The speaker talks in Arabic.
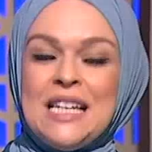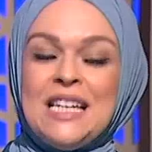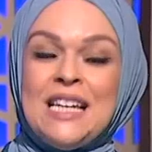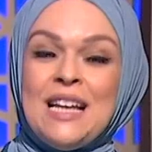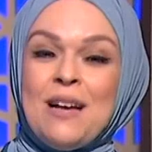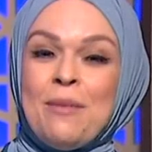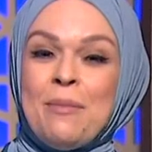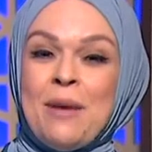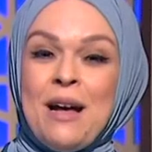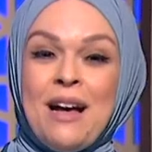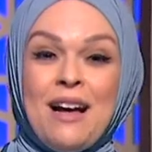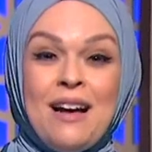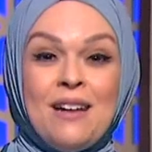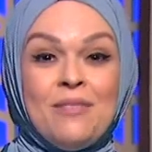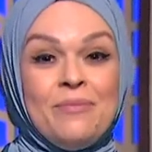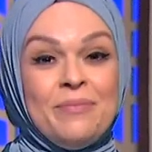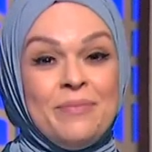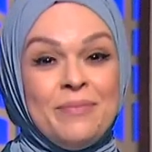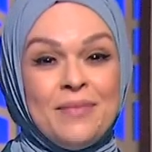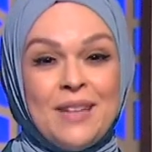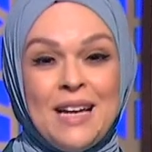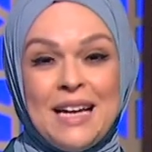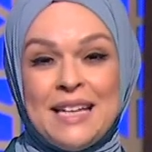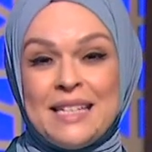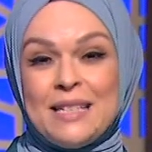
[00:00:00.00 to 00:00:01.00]
كنا مع
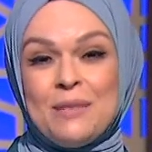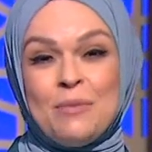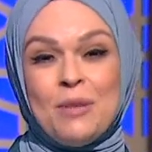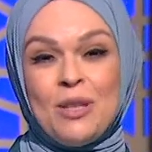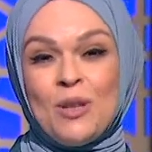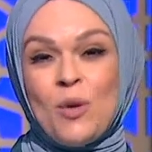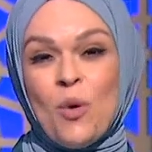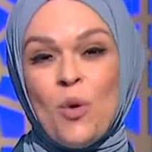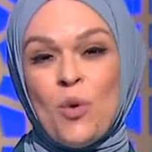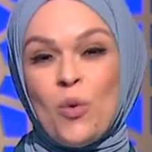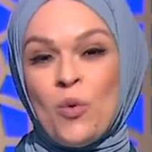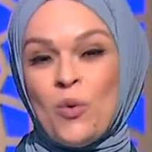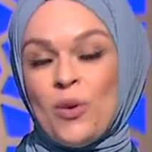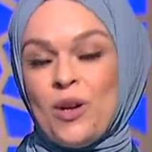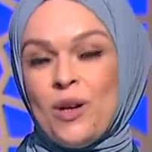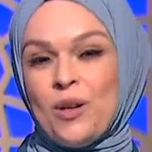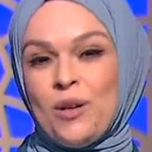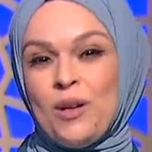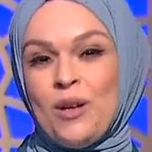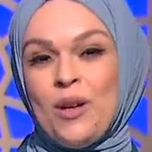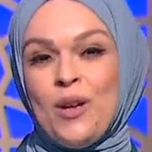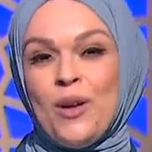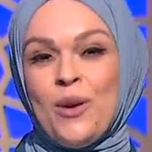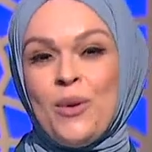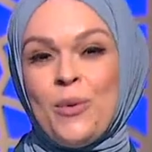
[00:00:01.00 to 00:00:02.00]
أزمة كورونا
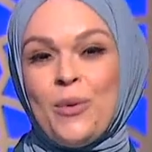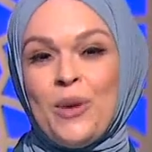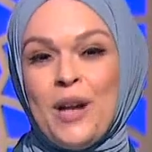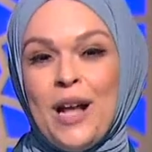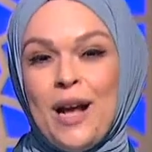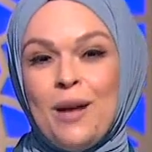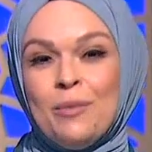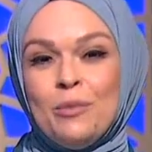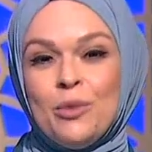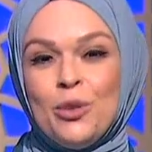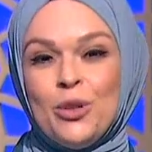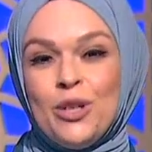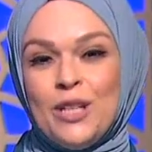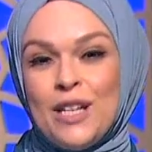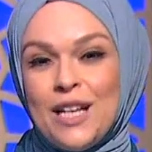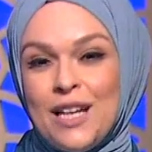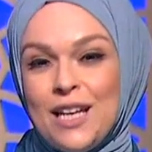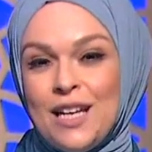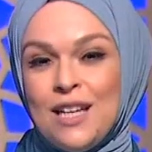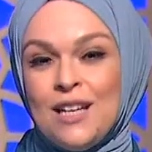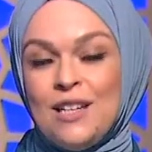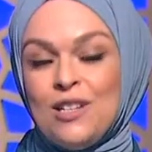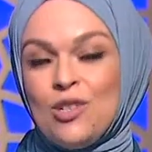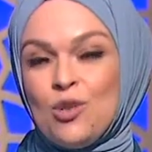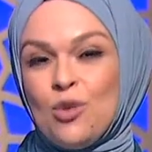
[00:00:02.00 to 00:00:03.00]
والحمد
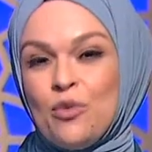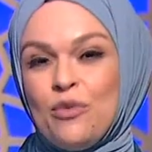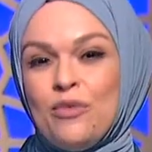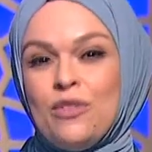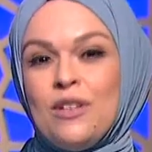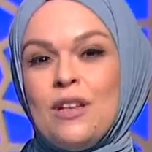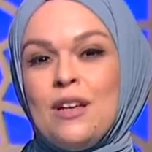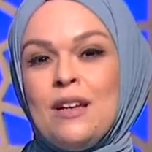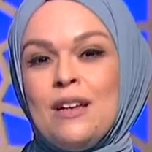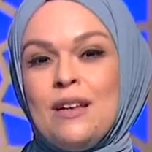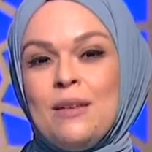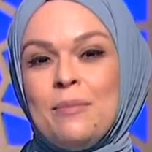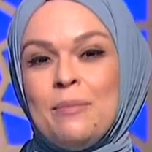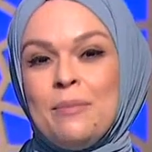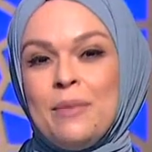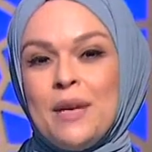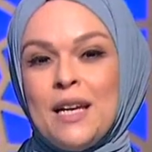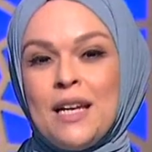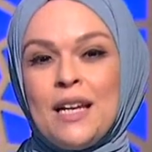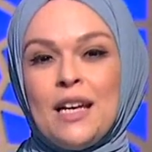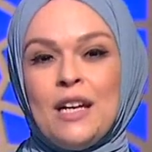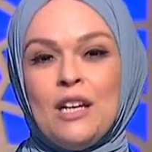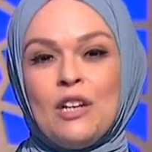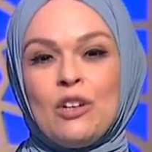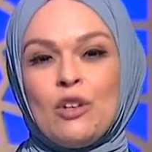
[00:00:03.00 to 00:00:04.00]
لله شفنا
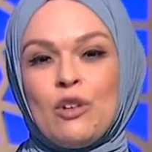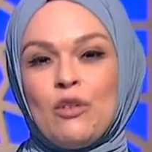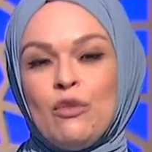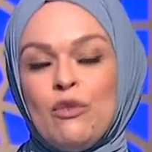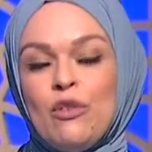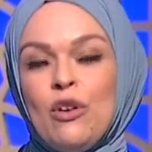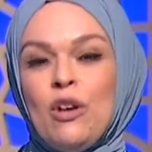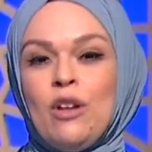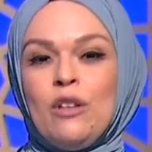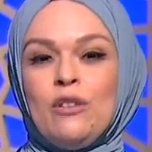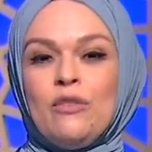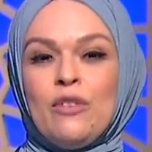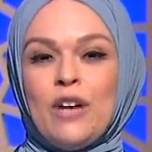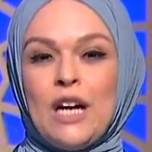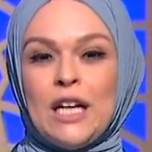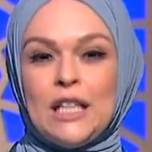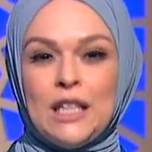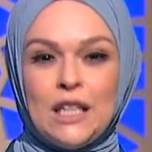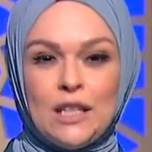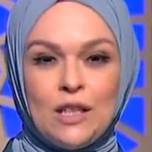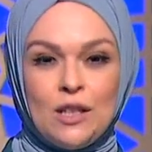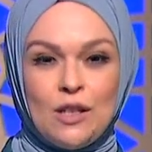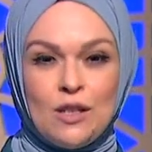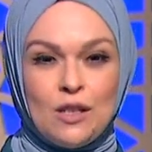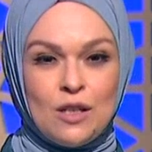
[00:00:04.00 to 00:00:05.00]
امبارح انخفاض في
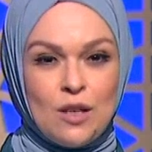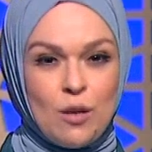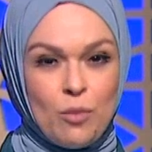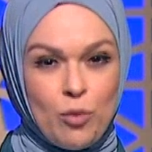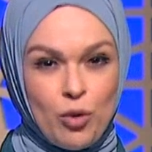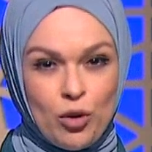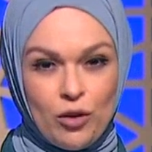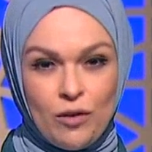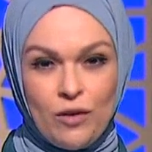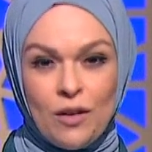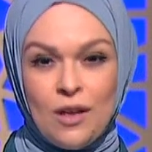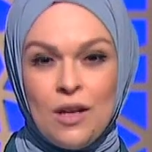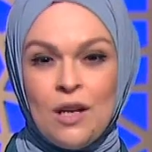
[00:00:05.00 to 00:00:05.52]
عدد الإصابات